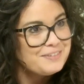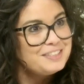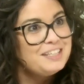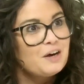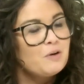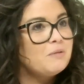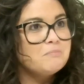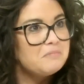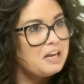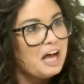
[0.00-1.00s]
dirlo.
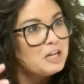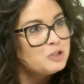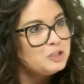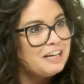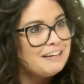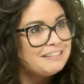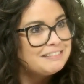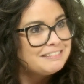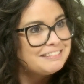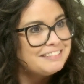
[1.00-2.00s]
L'algida...
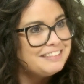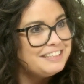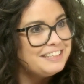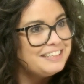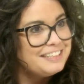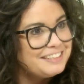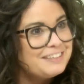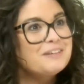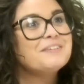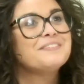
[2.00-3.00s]
Eh... Ah,
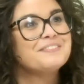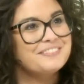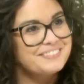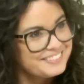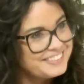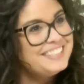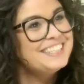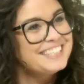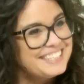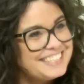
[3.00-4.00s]
giustamente, è una sì?
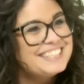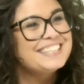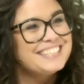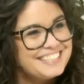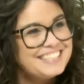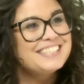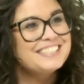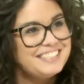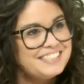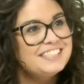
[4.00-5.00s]
parola latina, anche se sì,
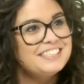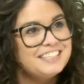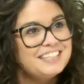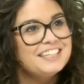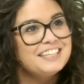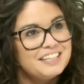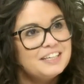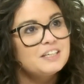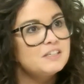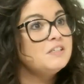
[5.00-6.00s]
è una marca
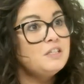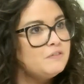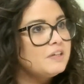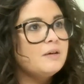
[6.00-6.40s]
nota. Che significa